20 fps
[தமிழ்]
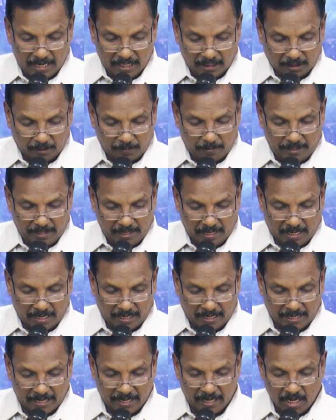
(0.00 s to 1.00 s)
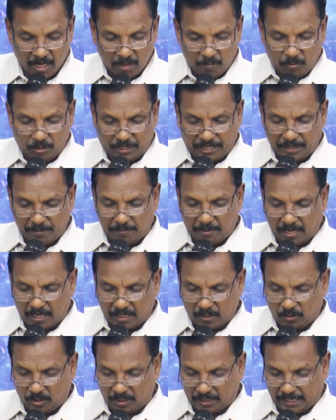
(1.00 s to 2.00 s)
அடுத்தபடியாக முக்கியமான
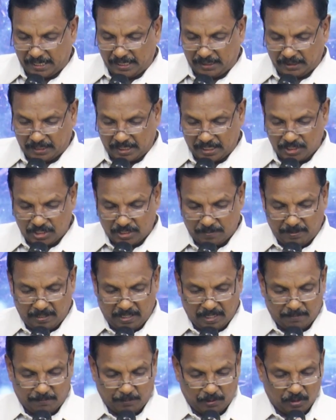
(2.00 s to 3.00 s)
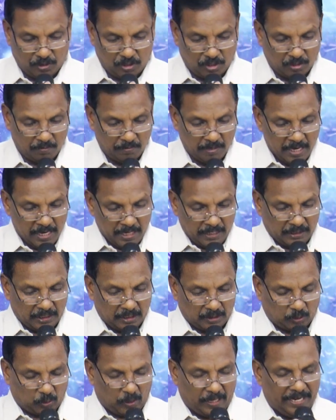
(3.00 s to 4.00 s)
ஒரு காரியத்துக்காக ஜெபிக்க போகிறோம் இந்த
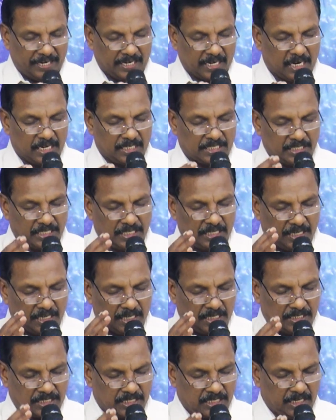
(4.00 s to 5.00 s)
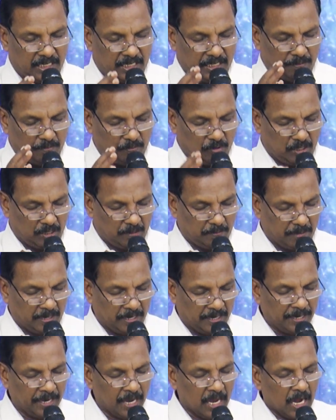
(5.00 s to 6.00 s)
தொலைக்காட்சி நிகழ்ச்சிகளின்
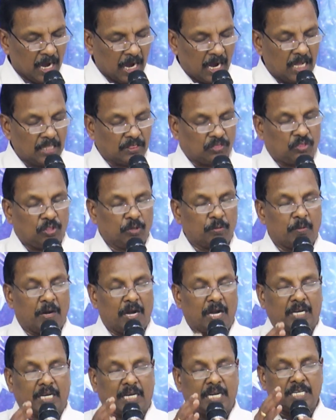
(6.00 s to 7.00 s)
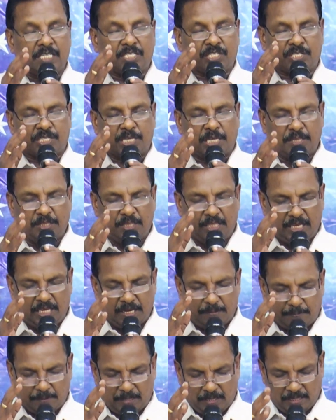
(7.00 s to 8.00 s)
மூலமாய் ஆத்துமாக்கள்
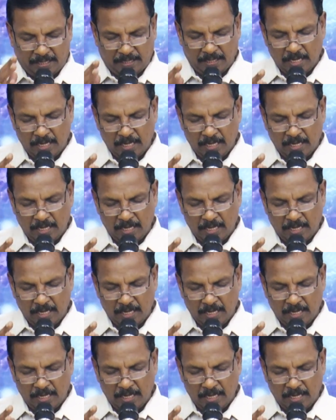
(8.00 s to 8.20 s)
சந்திக்கப்பட